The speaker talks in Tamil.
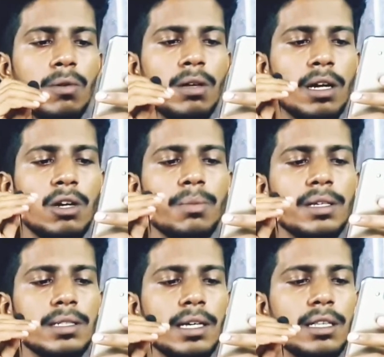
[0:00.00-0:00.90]
ரெண்டுமே
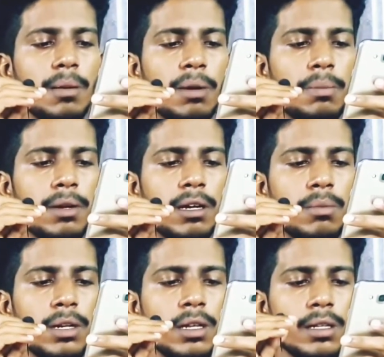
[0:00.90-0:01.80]
சேர்த்து அப்ளை பண்ணுற
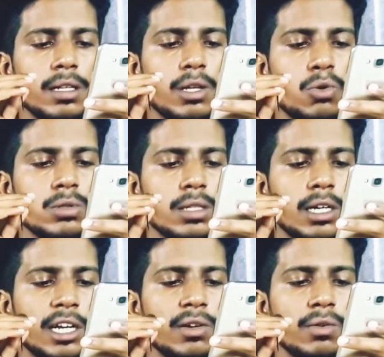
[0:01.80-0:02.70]
மாதிரி இருந்தால் தௌசண்ட்
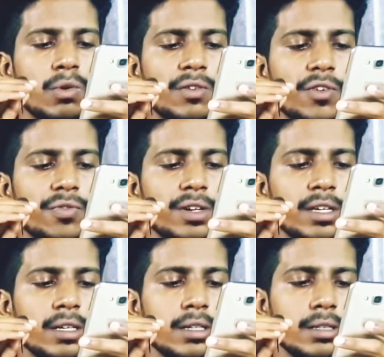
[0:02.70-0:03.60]
ஹண்ட்ரட் அண்ட் ஒன் ஃபிஃப்டி
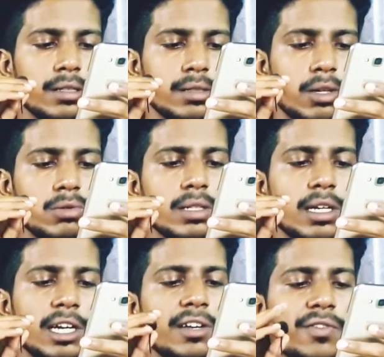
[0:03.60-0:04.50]
தௌசண்ட்
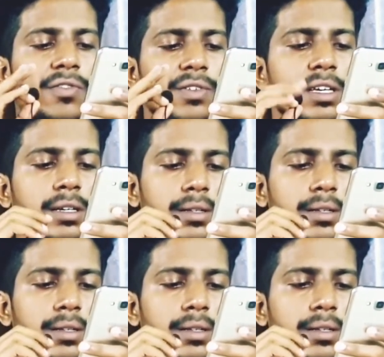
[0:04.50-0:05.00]
ஹண்ட்ரட் அண்ட் ஃபிஃப்டி